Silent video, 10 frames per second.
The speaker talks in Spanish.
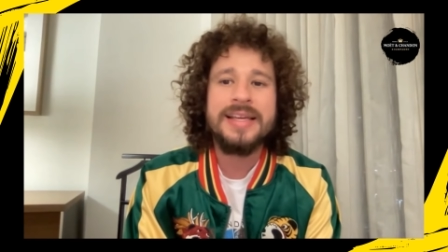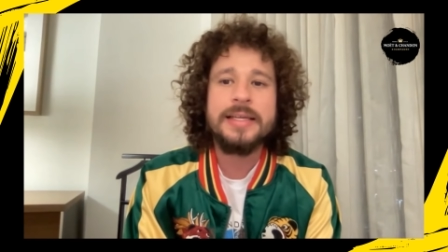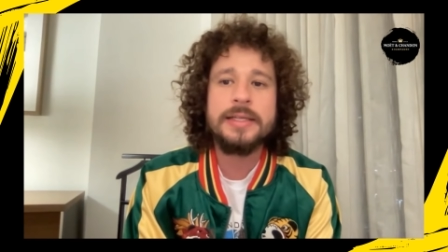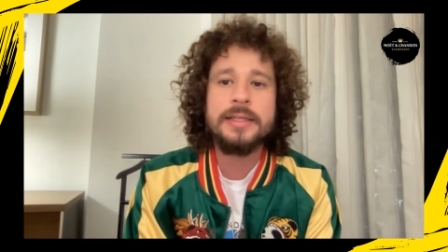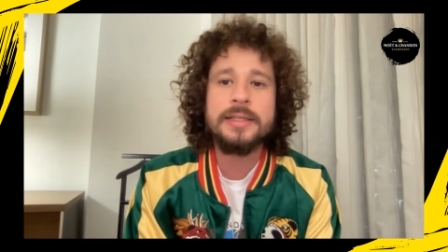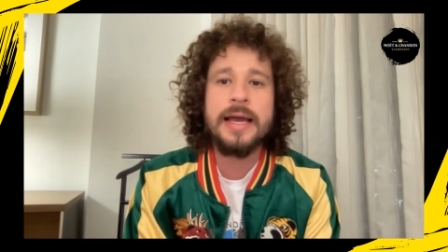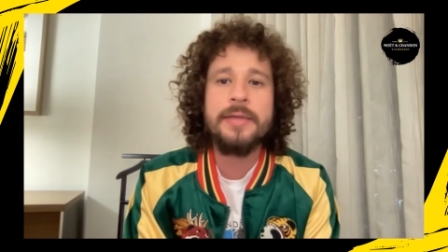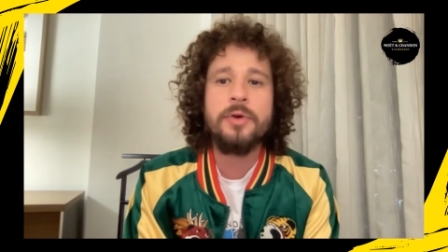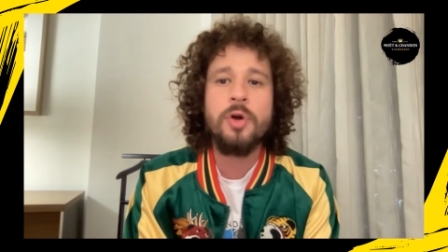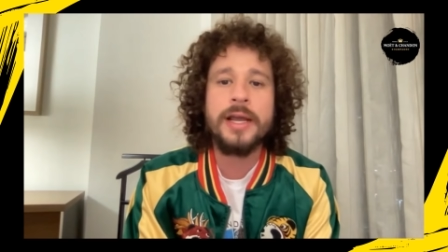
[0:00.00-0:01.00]
ya
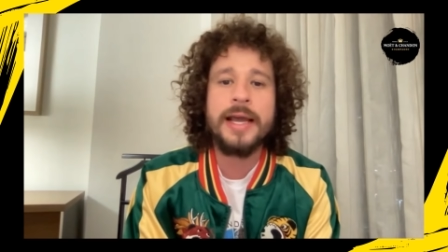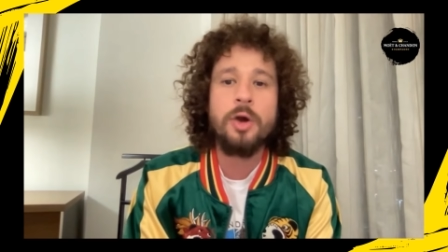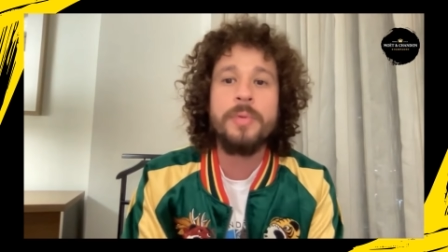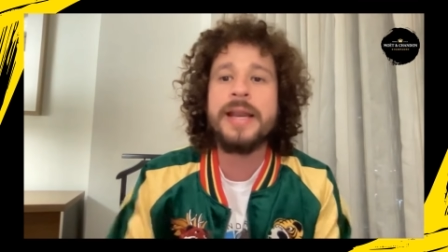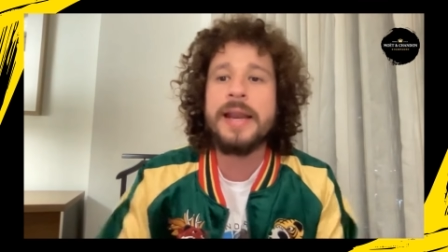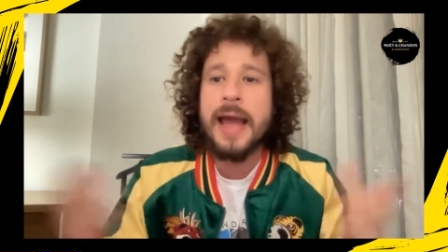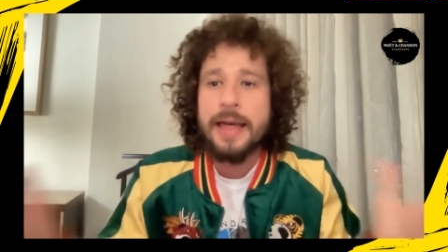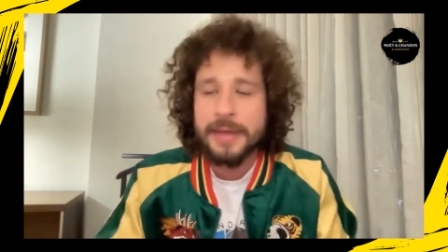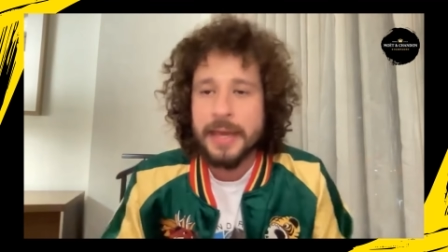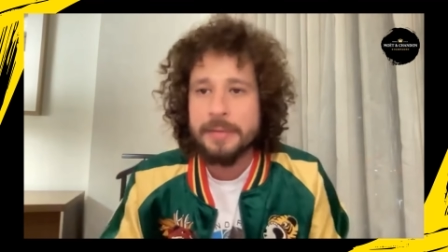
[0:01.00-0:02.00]
no le caigo bien a
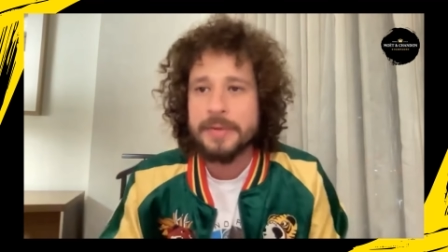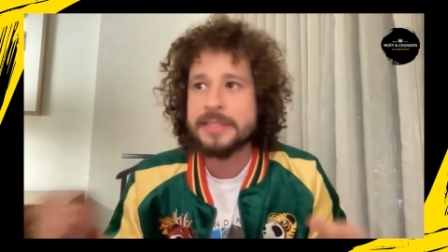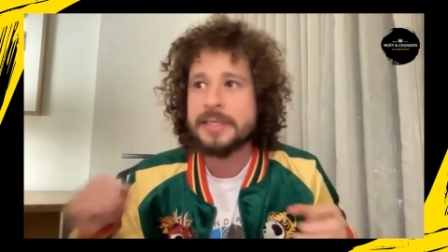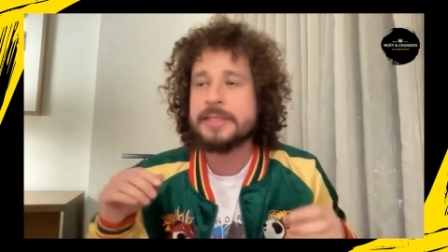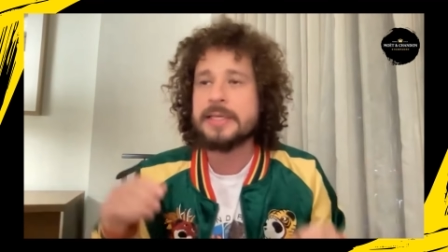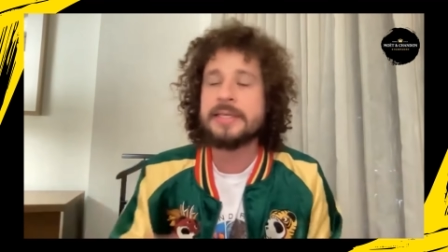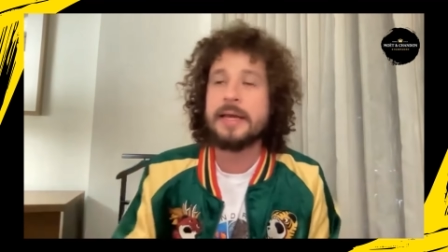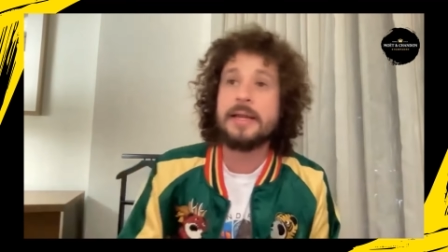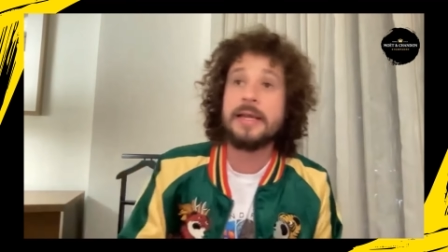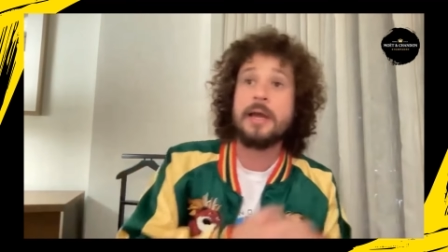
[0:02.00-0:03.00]
nadie, hay veces que dices
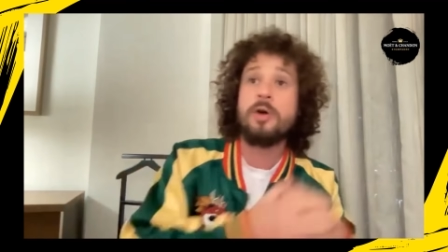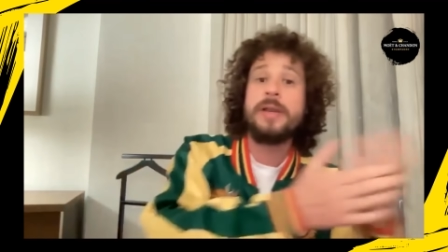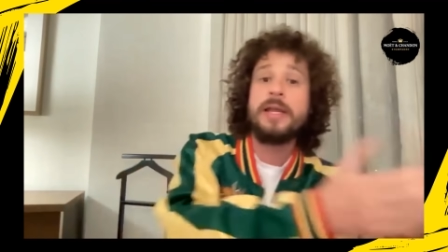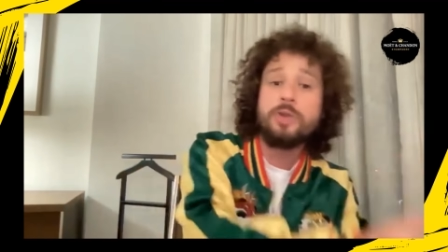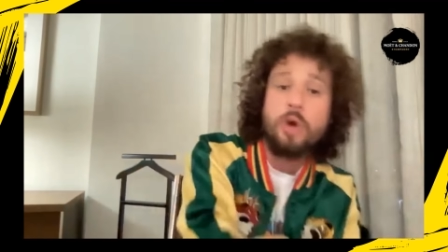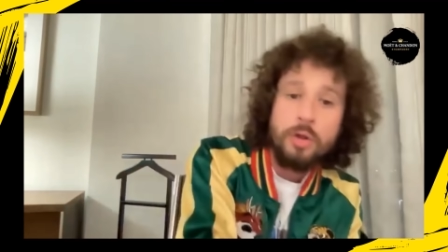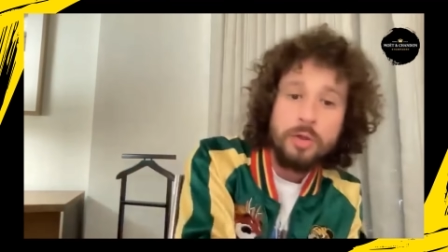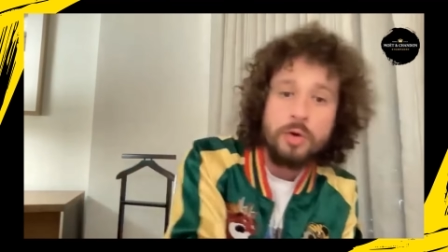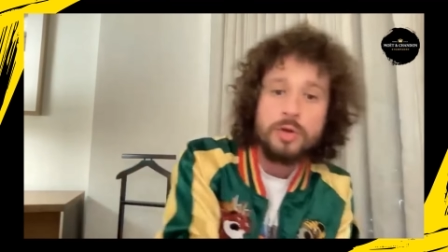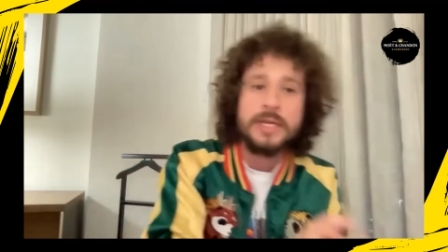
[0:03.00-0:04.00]
ya le caigo bien a
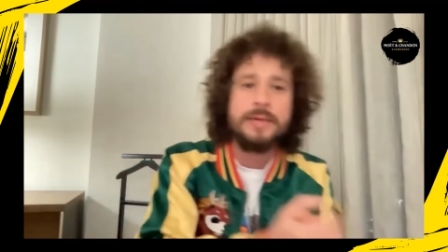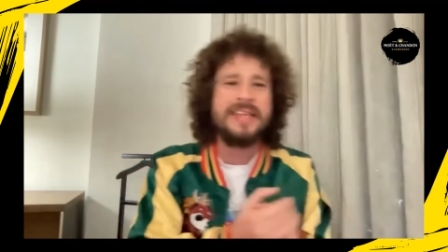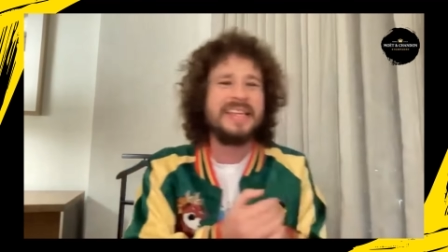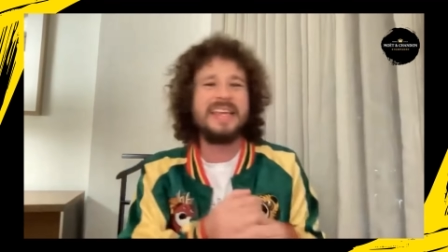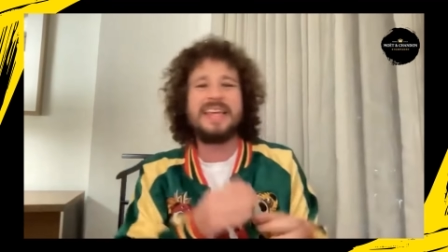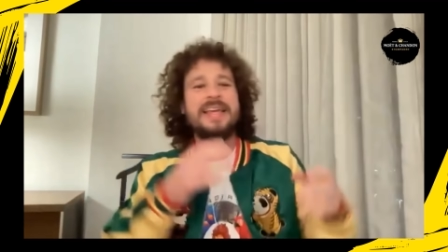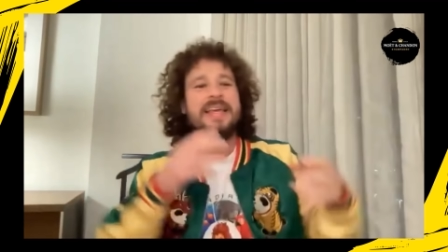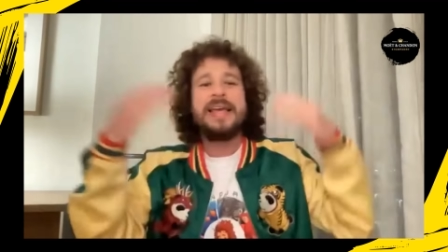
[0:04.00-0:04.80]
todos, eh,